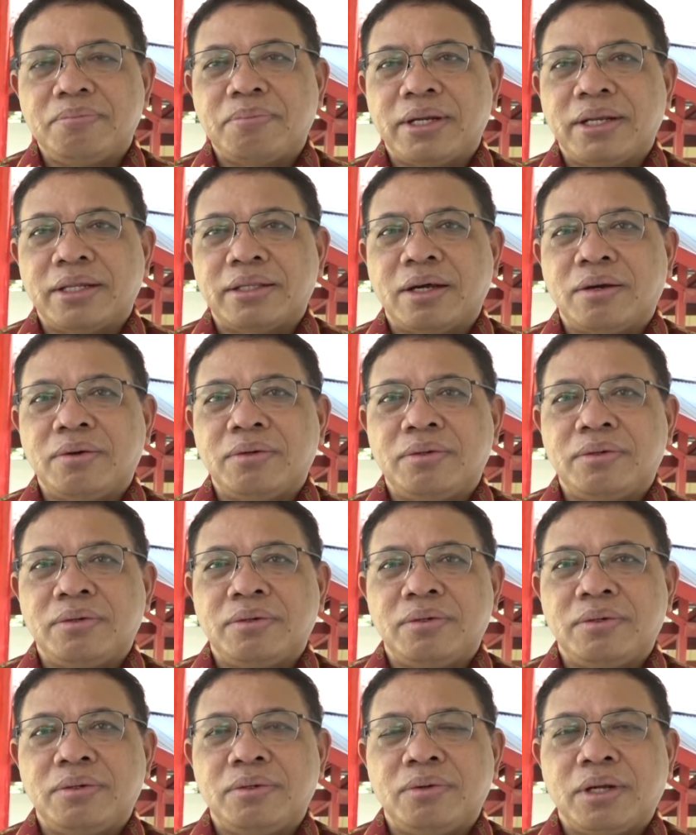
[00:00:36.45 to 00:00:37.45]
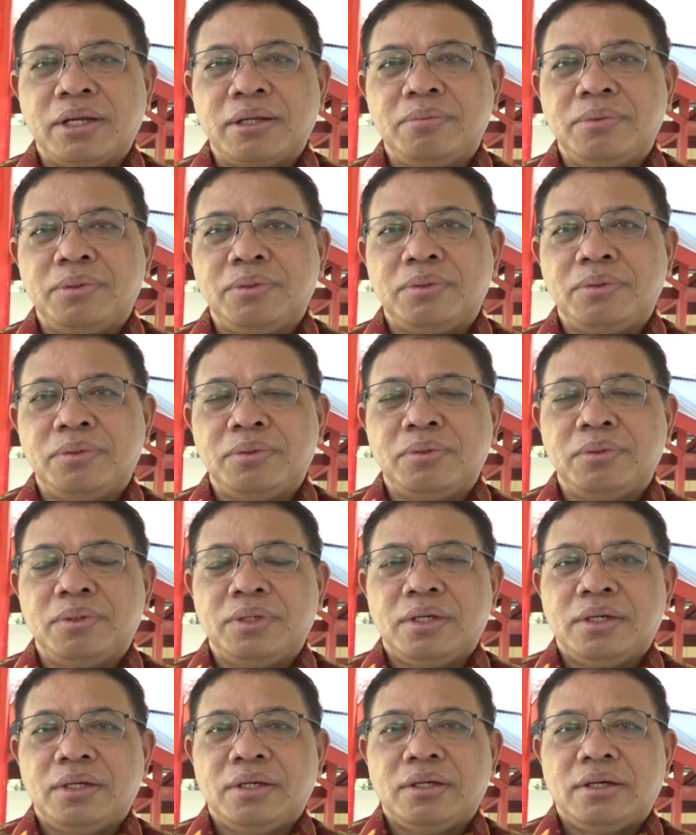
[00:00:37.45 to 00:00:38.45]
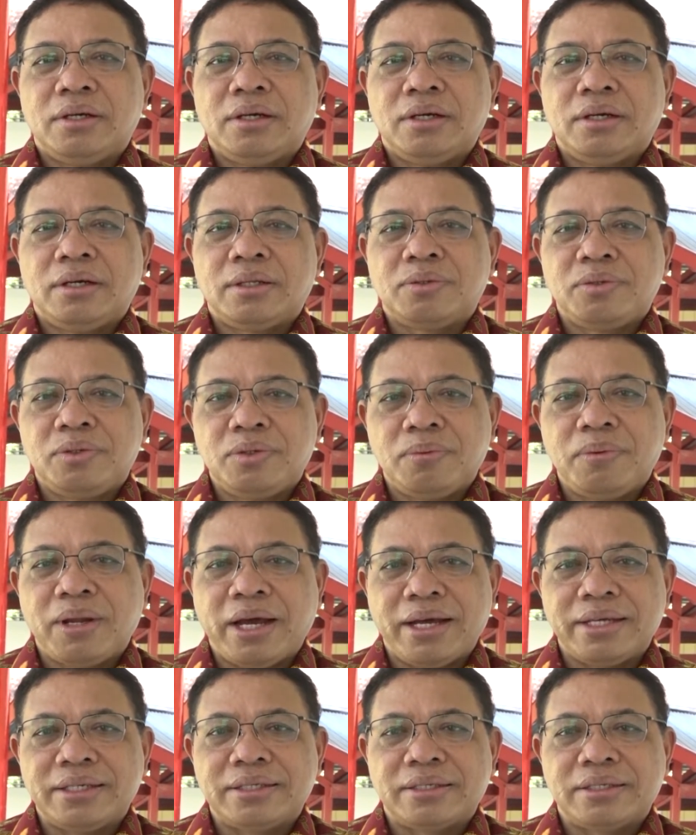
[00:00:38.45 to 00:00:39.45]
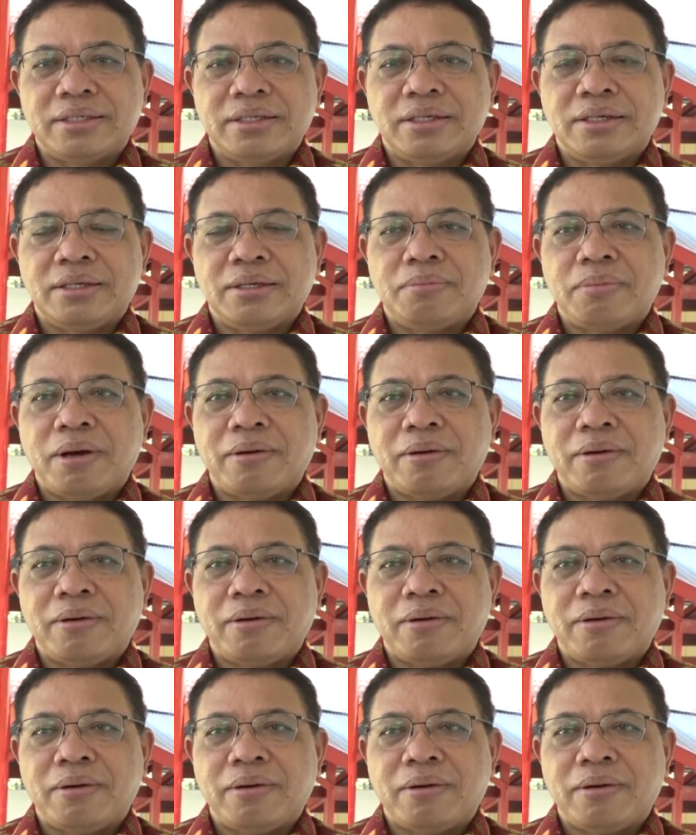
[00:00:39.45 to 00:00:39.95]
pada tahun 2017 eh,